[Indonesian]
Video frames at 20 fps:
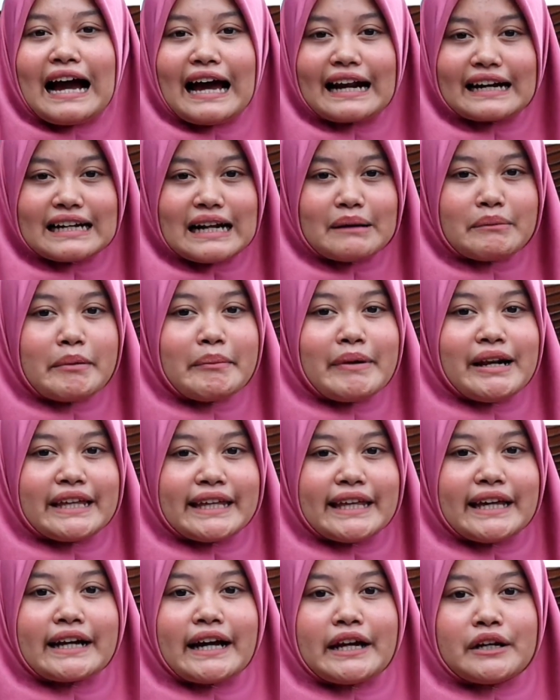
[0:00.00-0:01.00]
karena
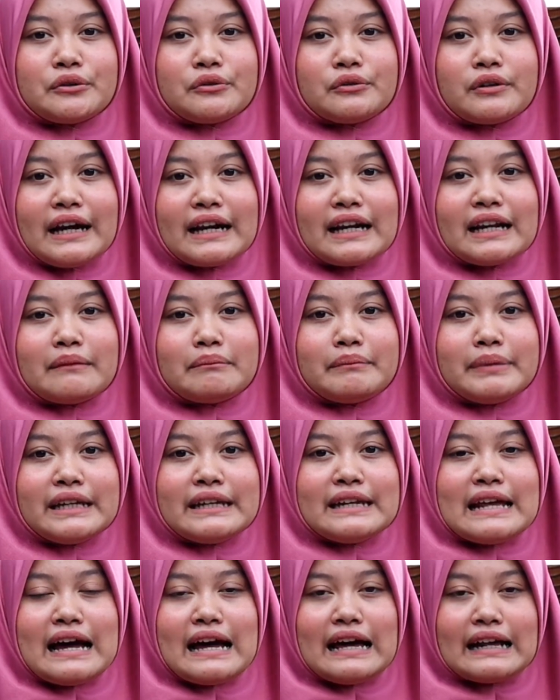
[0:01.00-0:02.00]
memiliki kandungan lebih
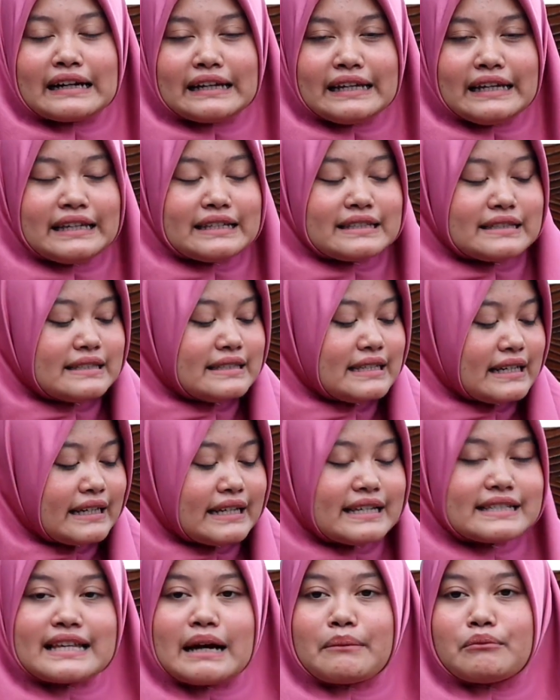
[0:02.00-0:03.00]
dari
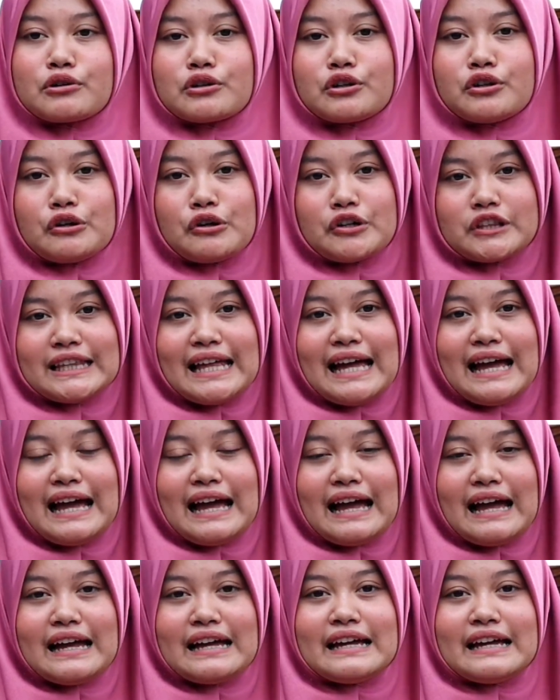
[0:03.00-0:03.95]
jenis sabun gelota.